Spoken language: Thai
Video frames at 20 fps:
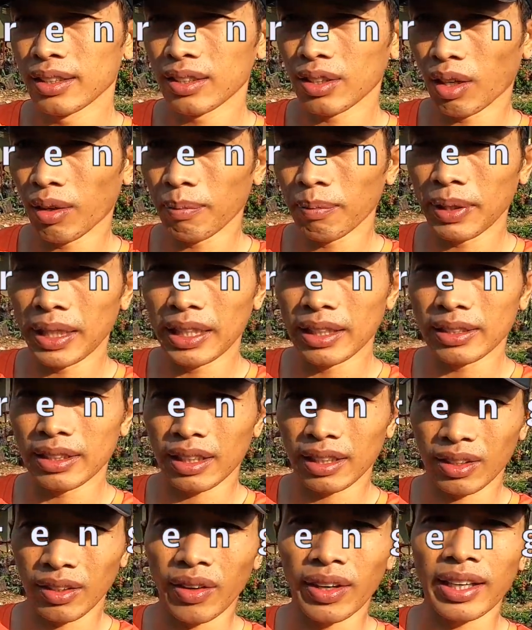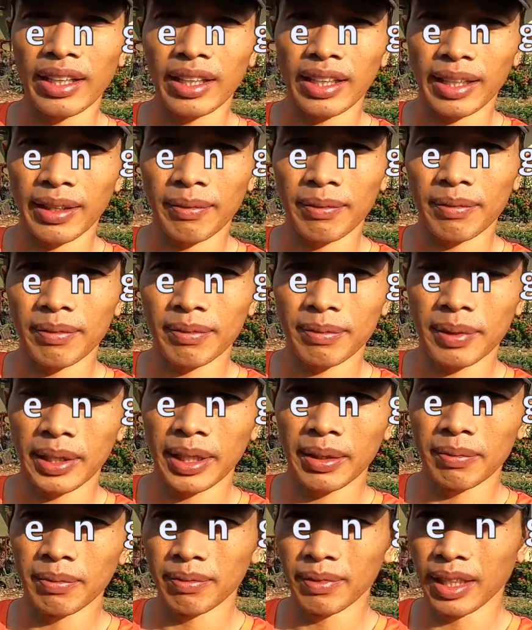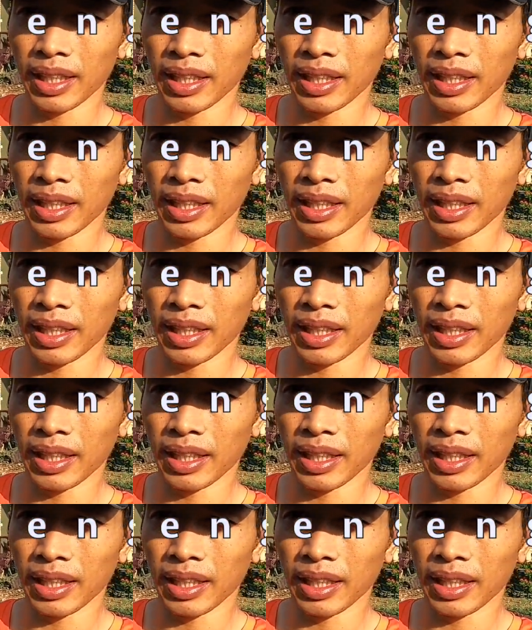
ซ้อมบีอีกสักหน่อยนะครับ เพิ่ม